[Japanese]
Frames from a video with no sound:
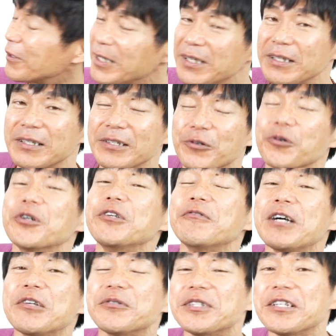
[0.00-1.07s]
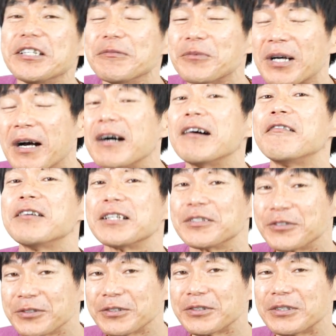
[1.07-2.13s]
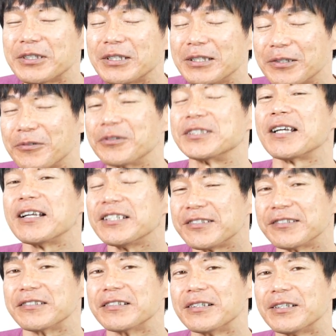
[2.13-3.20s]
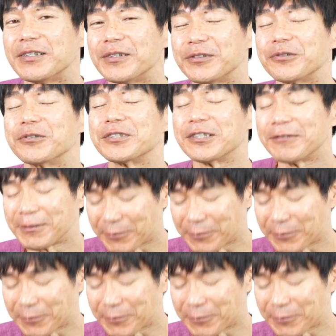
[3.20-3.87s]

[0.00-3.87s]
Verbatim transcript: ねお祝いの席にもかかわらず、このシャニ君土星は